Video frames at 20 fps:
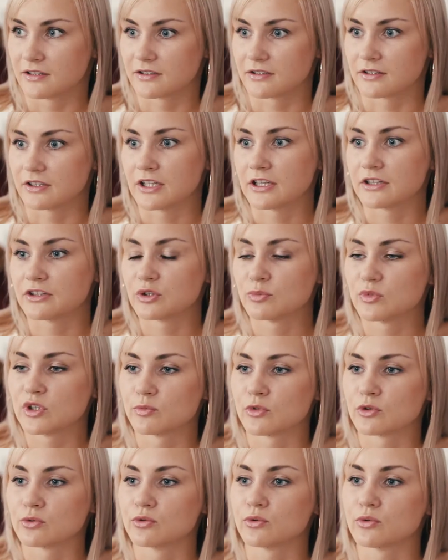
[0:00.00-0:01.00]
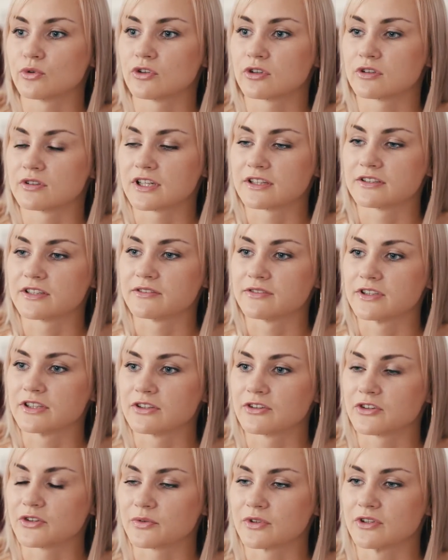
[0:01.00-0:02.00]
Я тебе могу всегда
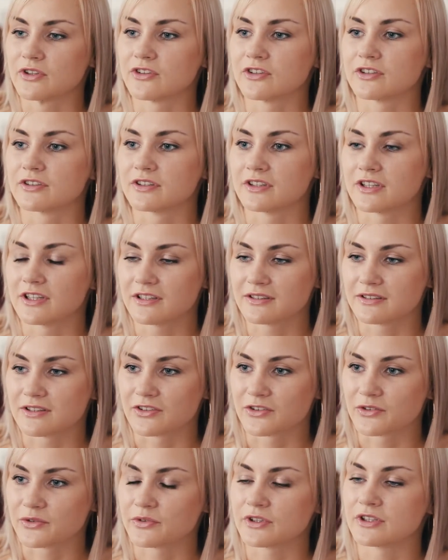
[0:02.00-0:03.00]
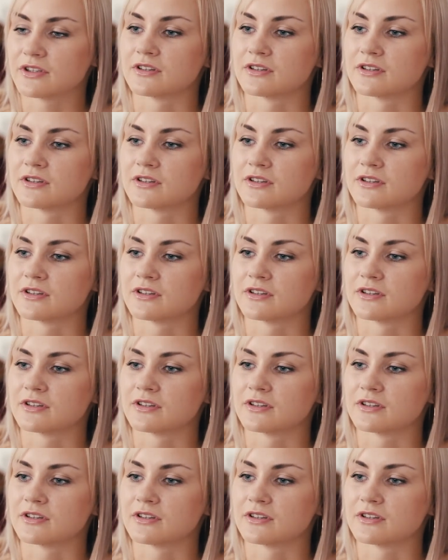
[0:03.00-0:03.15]
доверить свои секреты, свои